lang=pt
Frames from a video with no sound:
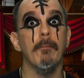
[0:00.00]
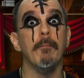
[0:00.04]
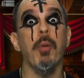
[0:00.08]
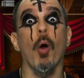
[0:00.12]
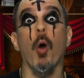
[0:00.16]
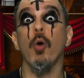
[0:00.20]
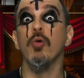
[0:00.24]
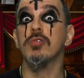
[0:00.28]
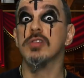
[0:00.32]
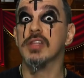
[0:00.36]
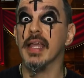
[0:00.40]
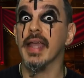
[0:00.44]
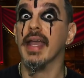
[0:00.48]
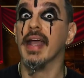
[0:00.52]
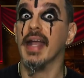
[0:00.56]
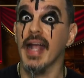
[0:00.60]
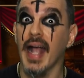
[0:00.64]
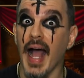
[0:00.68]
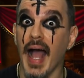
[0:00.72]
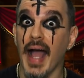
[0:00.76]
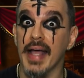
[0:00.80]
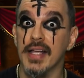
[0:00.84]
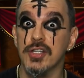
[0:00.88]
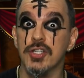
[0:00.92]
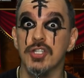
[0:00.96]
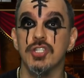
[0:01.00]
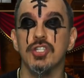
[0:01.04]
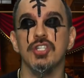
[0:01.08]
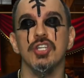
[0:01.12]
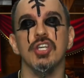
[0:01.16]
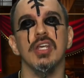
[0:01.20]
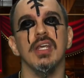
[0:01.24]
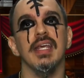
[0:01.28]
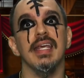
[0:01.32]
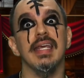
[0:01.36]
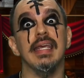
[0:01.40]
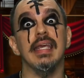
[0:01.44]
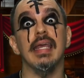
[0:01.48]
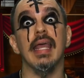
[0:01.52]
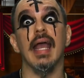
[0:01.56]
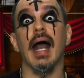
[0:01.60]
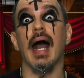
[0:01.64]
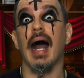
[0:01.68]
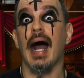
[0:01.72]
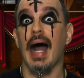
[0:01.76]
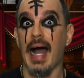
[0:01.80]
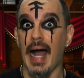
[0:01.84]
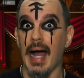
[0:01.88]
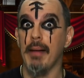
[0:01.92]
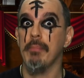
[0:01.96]
Poltergeist e
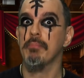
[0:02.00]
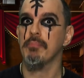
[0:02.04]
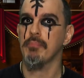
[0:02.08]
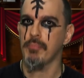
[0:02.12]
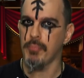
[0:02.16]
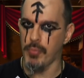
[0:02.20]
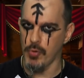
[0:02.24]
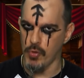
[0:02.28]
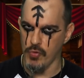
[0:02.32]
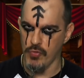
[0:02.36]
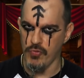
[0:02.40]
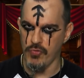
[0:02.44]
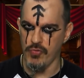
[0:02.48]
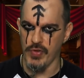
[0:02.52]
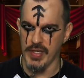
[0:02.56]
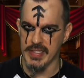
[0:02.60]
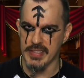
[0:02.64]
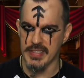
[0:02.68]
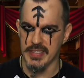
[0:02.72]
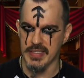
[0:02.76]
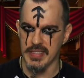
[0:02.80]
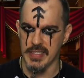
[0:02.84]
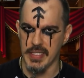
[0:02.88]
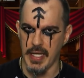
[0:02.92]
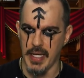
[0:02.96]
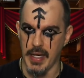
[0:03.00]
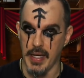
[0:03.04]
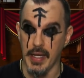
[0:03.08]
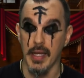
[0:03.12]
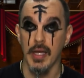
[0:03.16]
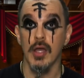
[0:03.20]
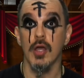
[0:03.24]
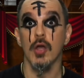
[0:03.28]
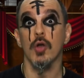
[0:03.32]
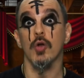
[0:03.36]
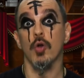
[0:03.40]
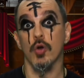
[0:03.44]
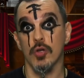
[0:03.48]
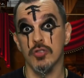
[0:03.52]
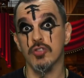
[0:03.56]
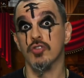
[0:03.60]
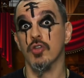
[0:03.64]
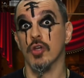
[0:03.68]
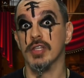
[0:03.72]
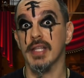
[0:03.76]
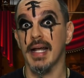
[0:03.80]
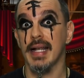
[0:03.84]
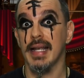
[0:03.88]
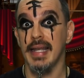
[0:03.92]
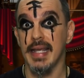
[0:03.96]
A Profecia.
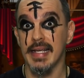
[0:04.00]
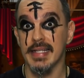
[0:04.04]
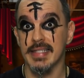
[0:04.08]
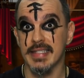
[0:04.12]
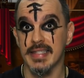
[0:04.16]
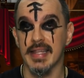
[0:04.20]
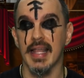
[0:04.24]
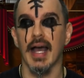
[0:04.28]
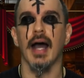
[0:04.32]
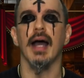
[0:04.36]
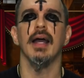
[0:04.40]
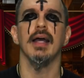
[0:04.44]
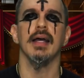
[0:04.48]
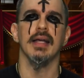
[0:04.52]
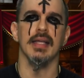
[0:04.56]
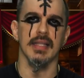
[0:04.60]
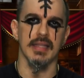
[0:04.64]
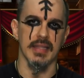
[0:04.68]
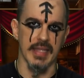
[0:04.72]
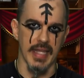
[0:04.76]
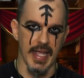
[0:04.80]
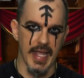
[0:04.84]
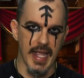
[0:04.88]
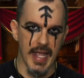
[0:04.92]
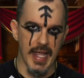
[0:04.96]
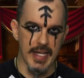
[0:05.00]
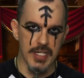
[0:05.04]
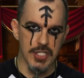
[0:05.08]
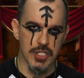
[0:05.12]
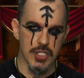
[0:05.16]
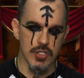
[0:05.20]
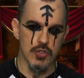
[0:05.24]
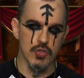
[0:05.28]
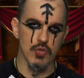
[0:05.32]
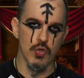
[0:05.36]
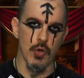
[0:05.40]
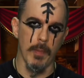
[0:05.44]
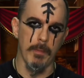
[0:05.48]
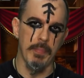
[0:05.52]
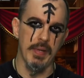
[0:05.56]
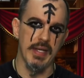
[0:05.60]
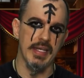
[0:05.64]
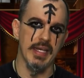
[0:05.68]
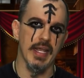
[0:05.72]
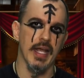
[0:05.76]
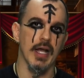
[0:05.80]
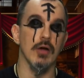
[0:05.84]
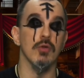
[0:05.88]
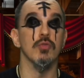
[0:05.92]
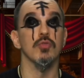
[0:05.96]
Gostou da lista? Deixe sua
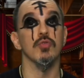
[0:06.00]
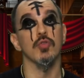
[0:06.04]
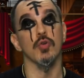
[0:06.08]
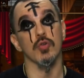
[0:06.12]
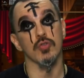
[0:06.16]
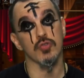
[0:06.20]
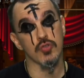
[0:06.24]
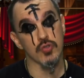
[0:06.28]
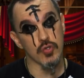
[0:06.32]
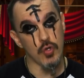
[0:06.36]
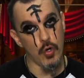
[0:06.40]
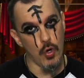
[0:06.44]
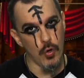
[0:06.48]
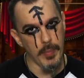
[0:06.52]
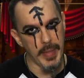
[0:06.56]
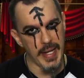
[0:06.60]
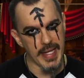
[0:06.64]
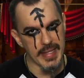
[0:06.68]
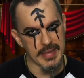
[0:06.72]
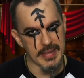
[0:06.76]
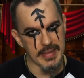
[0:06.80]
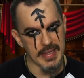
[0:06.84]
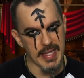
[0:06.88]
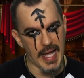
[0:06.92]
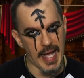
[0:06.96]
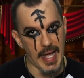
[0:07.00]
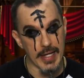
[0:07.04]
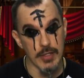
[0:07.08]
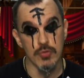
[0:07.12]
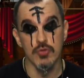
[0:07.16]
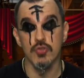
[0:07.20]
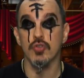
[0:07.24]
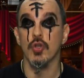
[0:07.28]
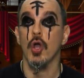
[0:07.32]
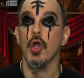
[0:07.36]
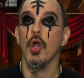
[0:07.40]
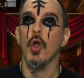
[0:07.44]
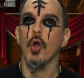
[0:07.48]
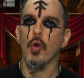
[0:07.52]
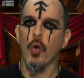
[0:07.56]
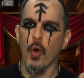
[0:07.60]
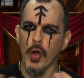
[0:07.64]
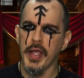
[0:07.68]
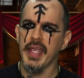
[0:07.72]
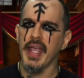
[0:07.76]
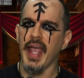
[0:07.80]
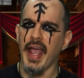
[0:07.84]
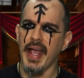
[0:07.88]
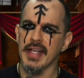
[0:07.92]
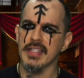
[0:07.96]
opinião nos comentários.
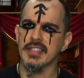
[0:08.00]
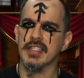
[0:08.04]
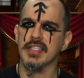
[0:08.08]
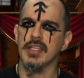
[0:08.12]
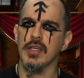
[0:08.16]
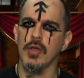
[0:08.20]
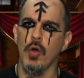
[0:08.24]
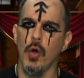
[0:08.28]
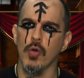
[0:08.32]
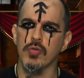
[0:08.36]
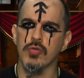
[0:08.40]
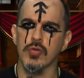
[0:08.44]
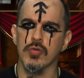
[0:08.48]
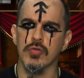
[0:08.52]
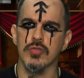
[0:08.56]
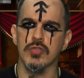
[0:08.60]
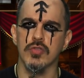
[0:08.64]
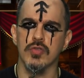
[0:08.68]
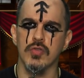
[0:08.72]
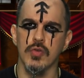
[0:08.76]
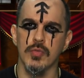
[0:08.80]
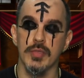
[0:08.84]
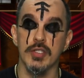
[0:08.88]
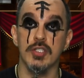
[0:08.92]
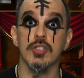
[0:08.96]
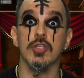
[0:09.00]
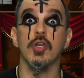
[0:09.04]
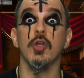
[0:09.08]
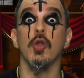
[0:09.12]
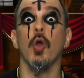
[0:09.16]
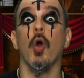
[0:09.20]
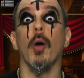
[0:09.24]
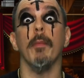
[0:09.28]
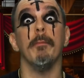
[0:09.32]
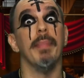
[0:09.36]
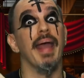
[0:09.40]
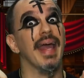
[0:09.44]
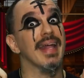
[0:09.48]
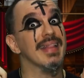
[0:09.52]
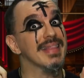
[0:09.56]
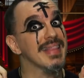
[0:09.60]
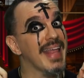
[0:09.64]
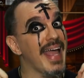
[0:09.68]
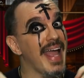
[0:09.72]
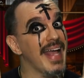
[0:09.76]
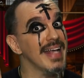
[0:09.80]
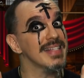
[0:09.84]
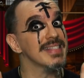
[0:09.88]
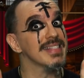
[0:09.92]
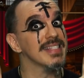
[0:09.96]
Conhece outros filmes que
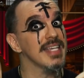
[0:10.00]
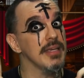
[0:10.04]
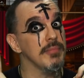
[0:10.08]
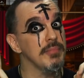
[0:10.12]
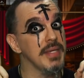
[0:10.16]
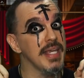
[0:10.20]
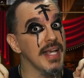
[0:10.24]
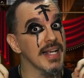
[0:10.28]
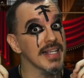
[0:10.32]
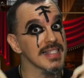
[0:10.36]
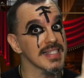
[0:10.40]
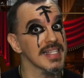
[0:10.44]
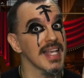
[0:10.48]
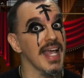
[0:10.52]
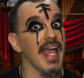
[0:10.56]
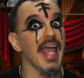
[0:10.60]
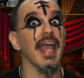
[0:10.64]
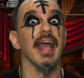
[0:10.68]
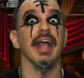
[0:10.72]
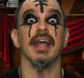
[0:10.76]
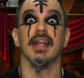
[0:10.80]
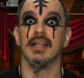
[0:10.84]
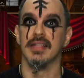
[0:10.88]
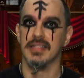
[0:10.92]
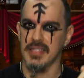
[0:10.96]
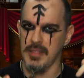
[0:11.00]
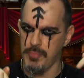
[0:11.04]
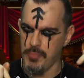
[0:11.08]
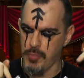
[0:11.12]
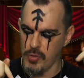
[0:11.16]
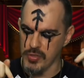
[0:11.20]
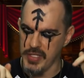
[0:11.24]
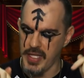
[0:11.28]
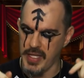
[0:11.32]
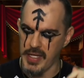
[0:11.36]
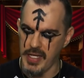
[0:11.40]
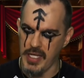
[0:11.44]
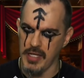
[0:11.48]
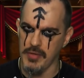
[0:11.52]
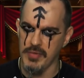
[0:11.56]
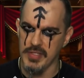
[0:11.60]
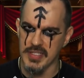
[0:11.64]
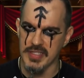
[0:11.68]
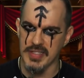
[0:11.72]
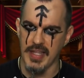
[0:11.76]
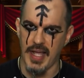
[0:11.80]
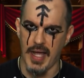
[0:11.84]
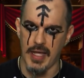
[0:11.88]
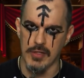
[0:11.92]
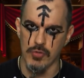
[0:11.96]
obedecem minhas regras e poderiam
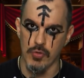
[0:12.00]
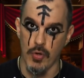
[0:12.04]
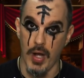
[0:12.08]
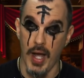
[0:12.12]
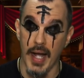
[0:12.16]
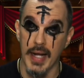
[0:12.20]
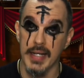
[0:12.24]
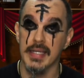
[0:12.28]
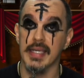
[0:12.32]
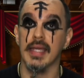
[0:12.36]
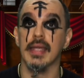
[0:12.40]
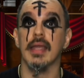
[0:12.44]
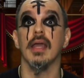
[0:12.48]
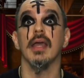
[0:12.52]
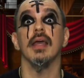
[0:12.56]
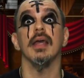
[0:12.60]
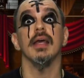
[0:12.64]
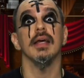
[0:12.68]
estar no ranking?